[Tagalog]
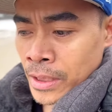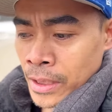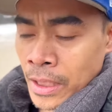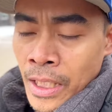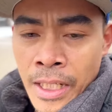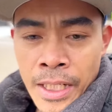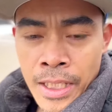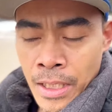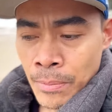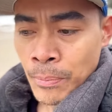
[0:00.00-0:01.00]
kagaya
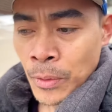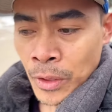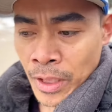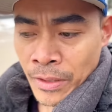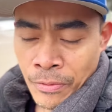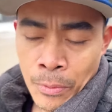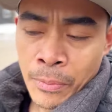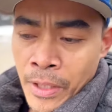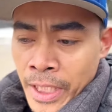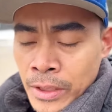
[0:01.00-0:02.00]
ng forklift
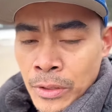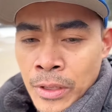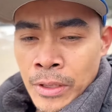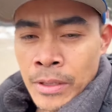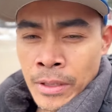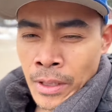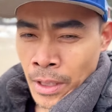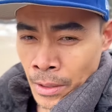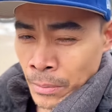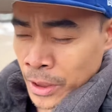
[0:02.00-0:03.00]
operator,
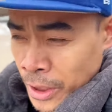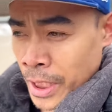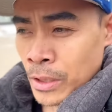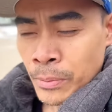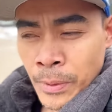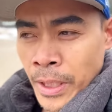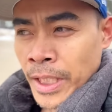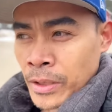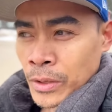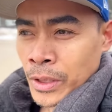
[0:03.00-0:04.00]
machine
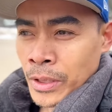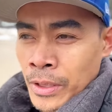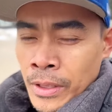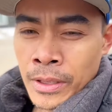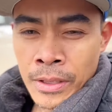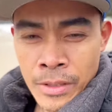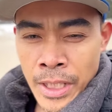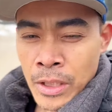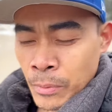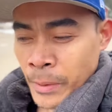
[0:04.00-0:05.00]
operator,
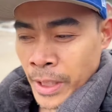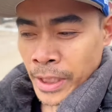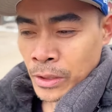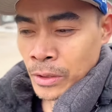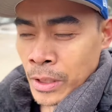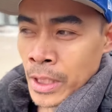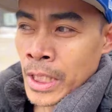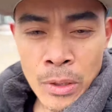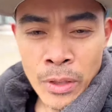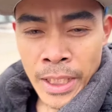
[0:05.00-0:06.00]
crane operator.
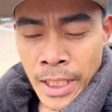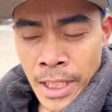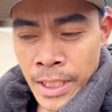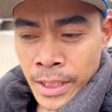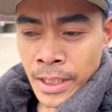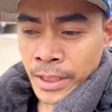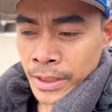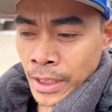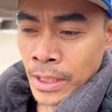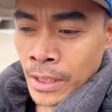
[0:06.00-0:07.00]
Pero kailangan
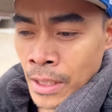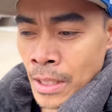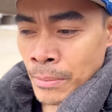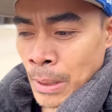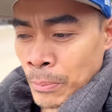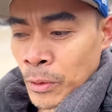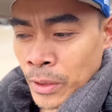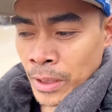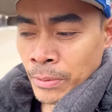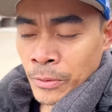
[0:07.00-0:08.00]
guys, pag
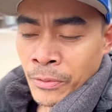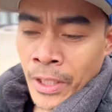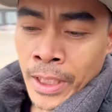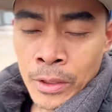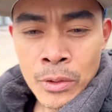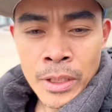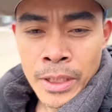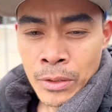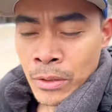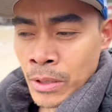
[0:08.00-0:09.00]
forklift operator
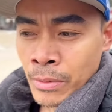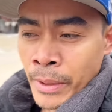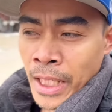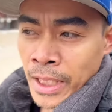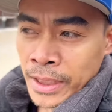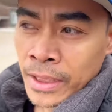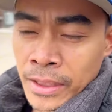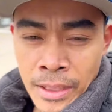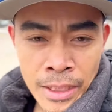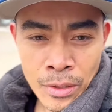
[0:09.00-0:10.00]
kayo, may license
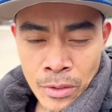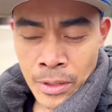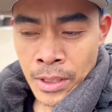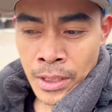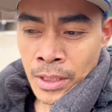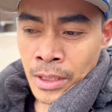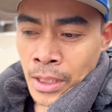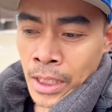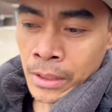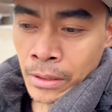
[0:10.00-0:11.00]
kayo.
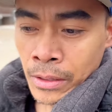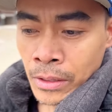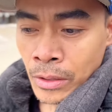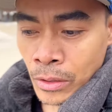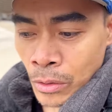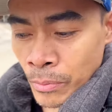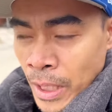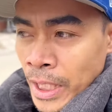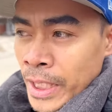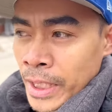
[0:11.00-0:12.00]
At kung
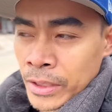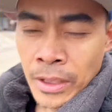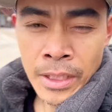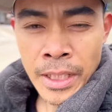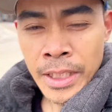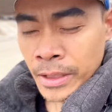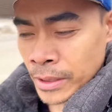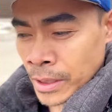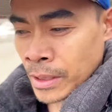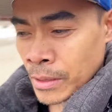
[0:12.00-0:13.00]
magaling kayo sa crane,
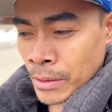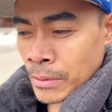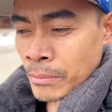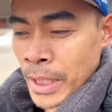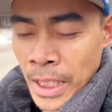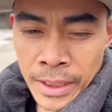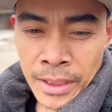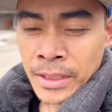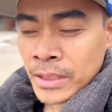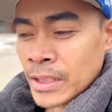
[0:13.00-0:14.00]
may
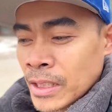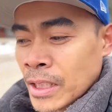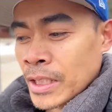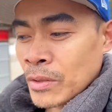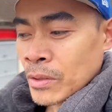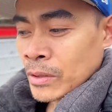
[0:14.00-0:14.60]
license din kayo.